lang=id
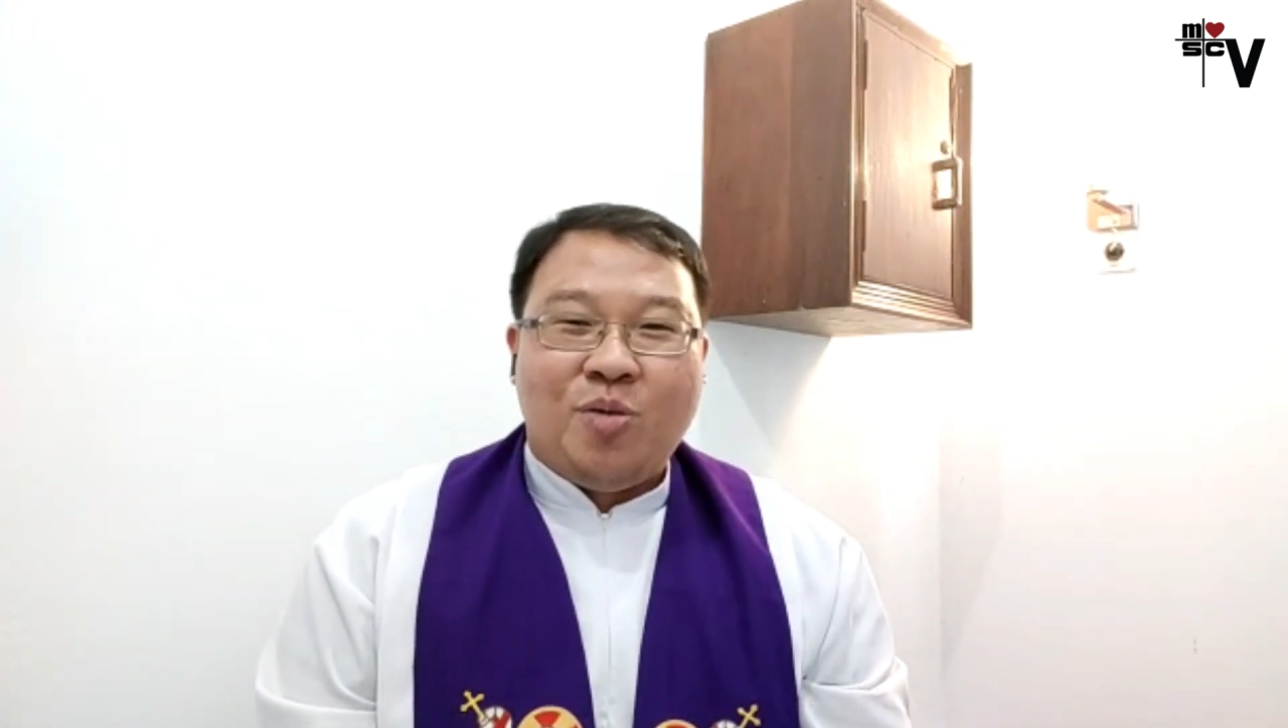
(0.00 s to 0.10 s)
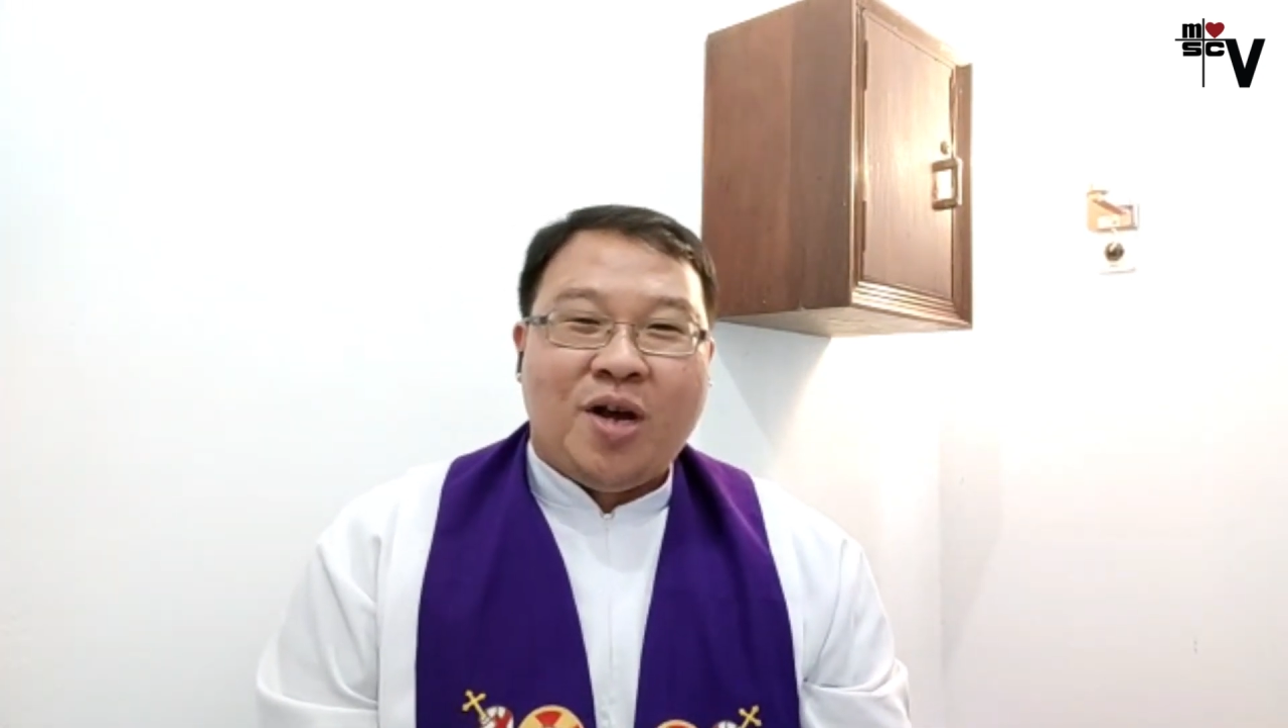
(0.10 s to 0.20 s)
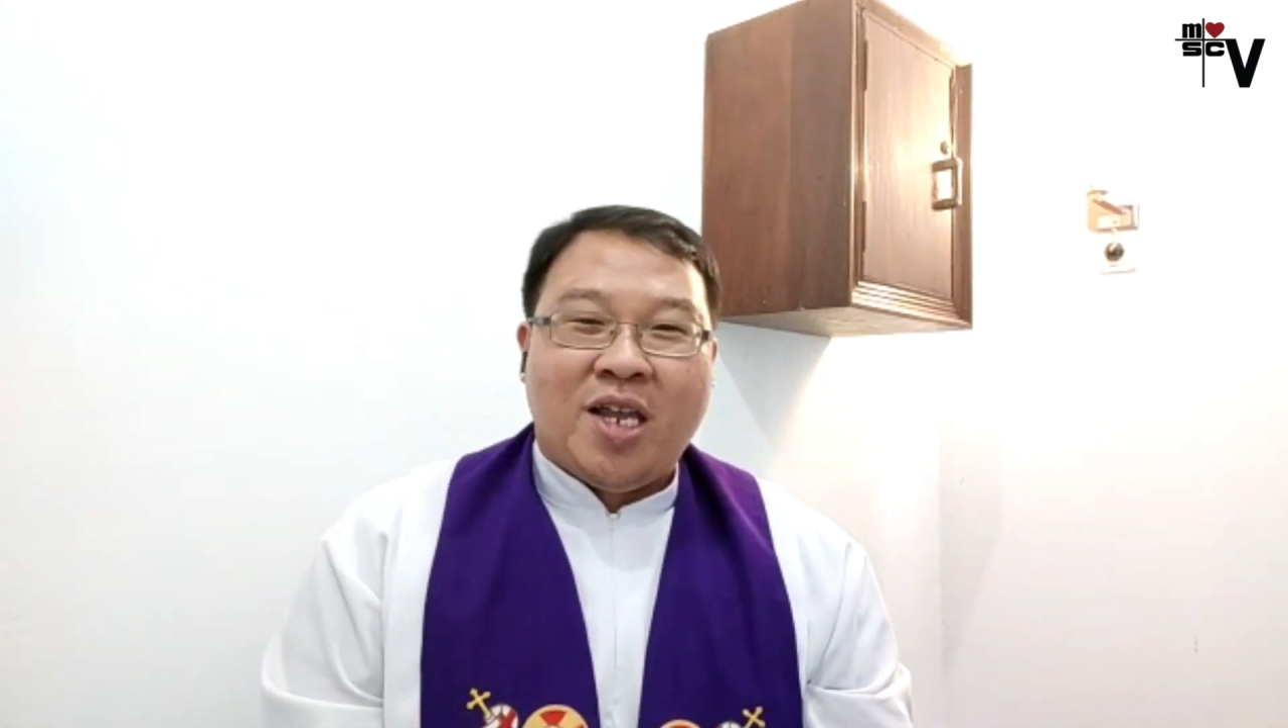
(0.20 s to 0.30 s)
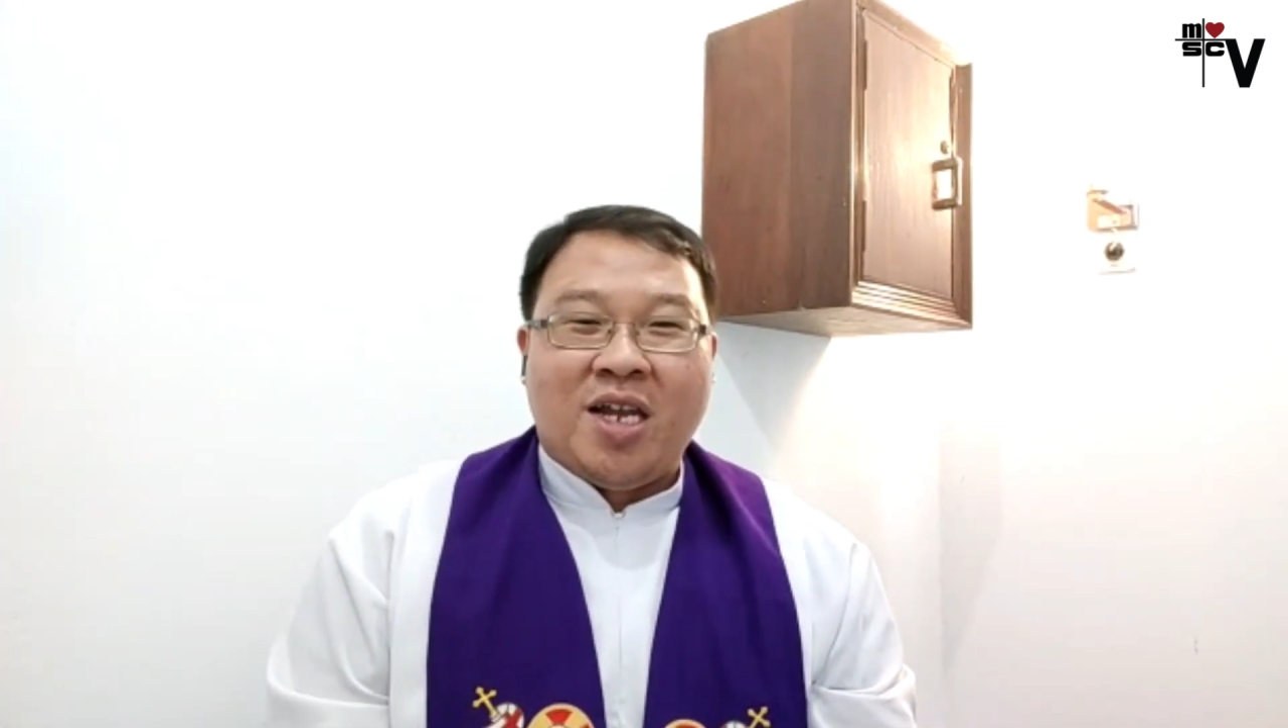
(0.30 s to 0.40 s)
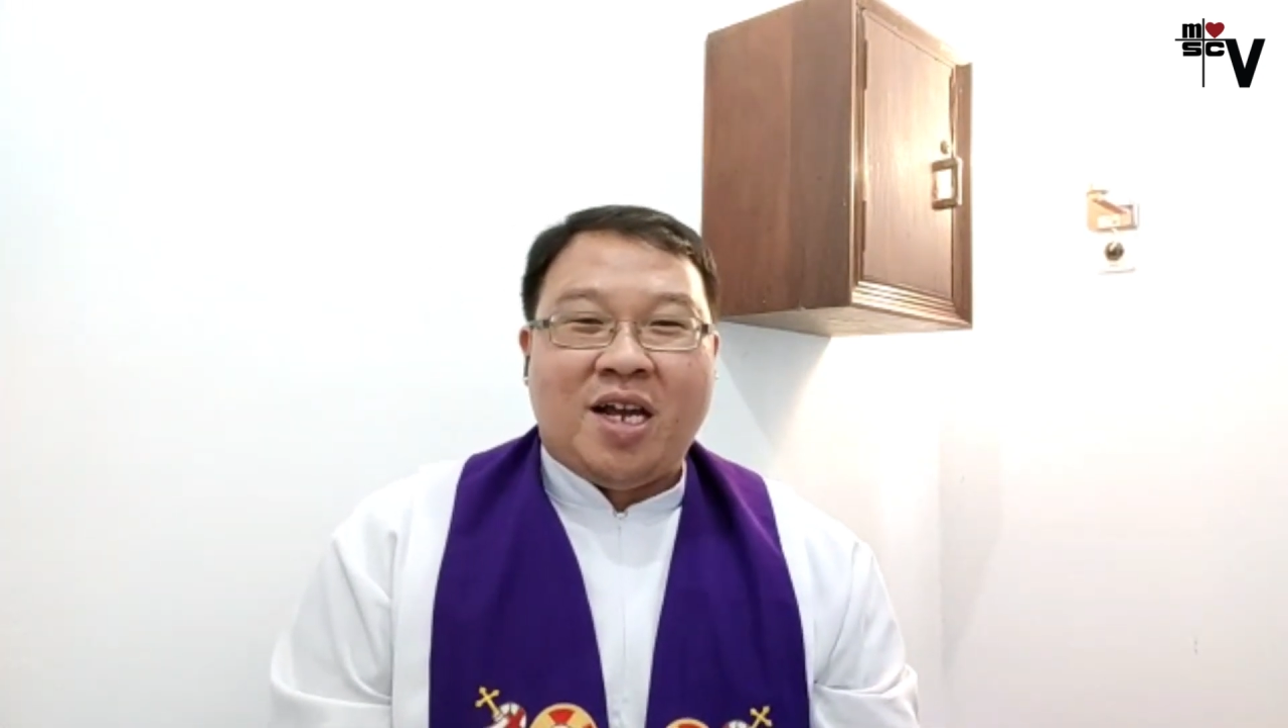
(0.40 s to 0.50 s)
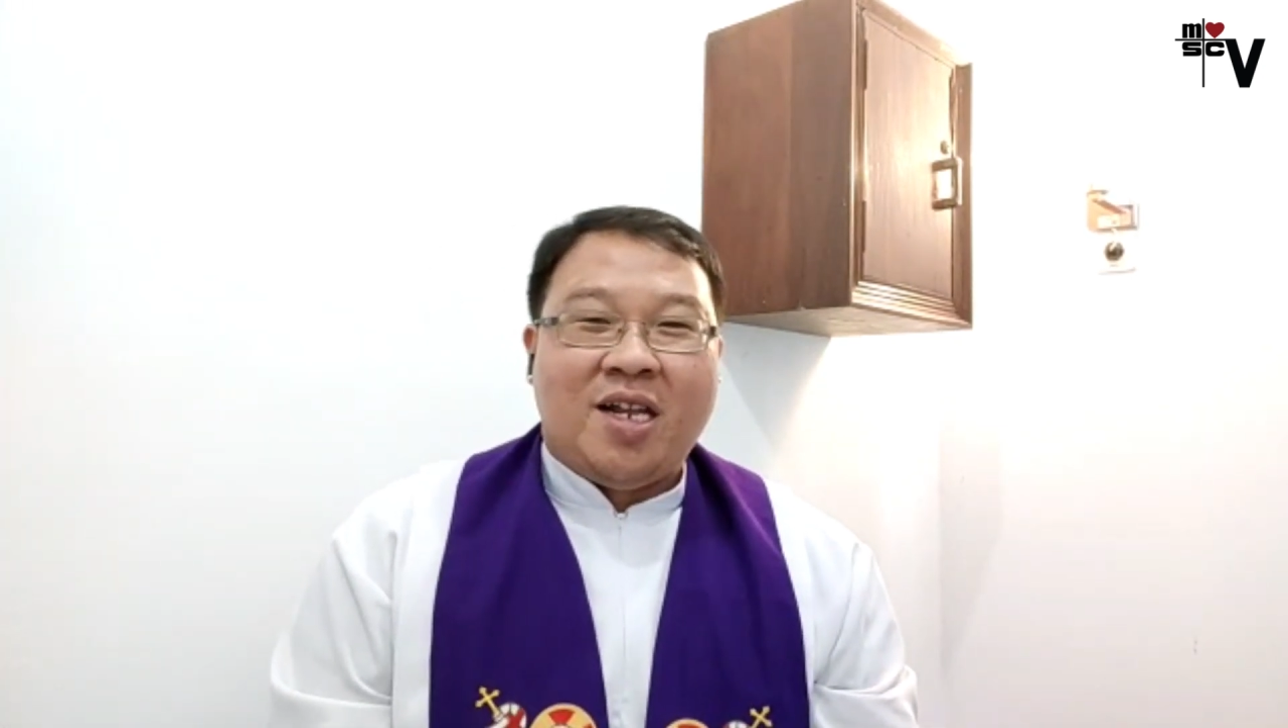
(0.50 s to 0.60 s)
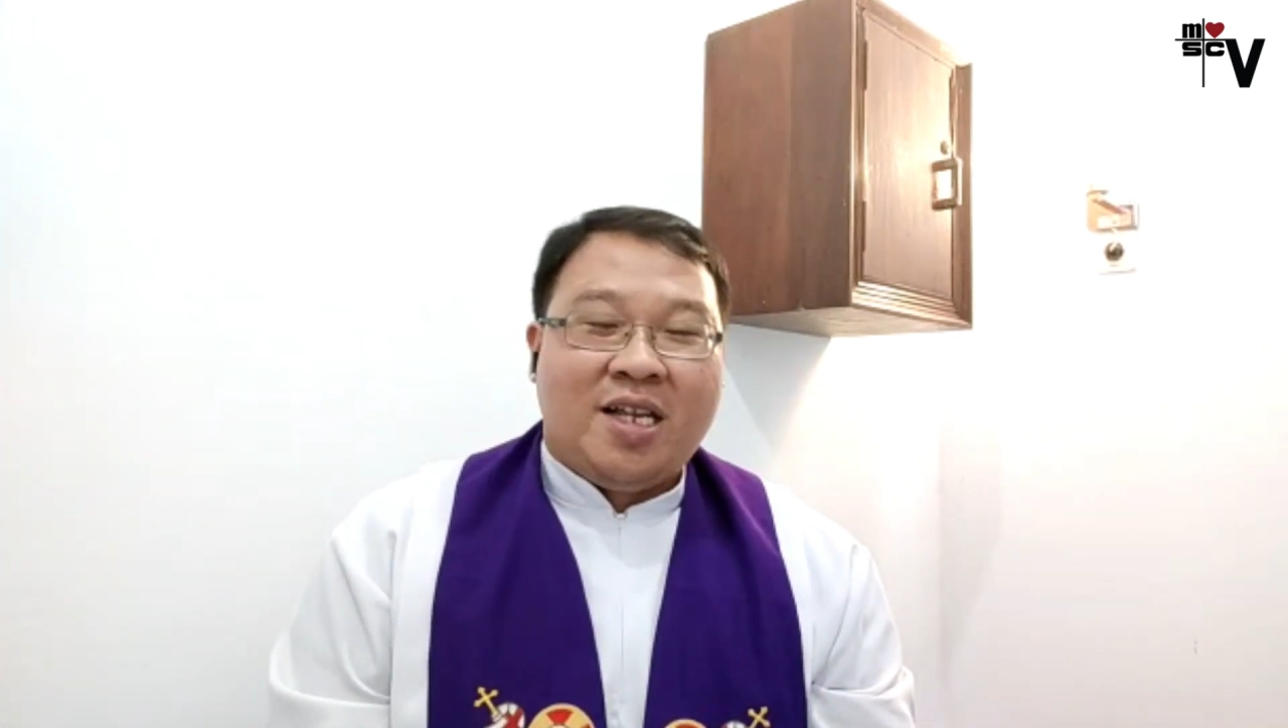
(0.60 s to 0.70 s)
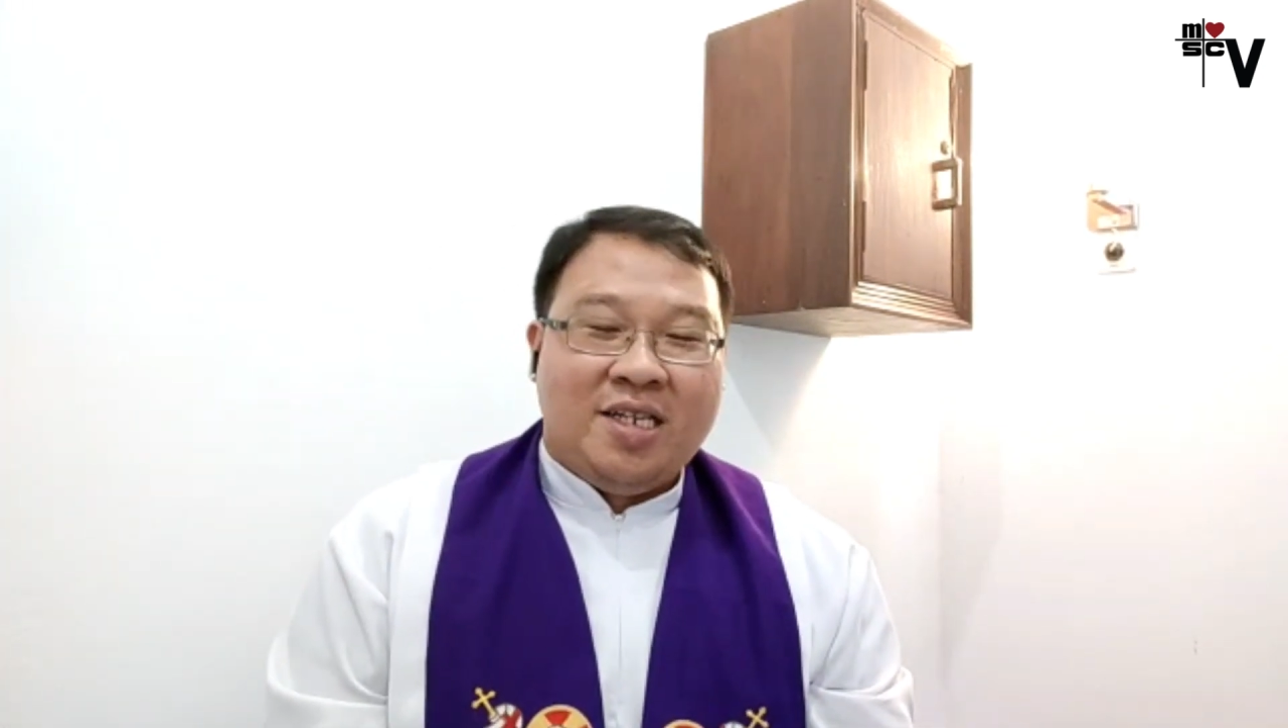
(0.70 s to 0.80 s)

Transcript: hubungannya dengan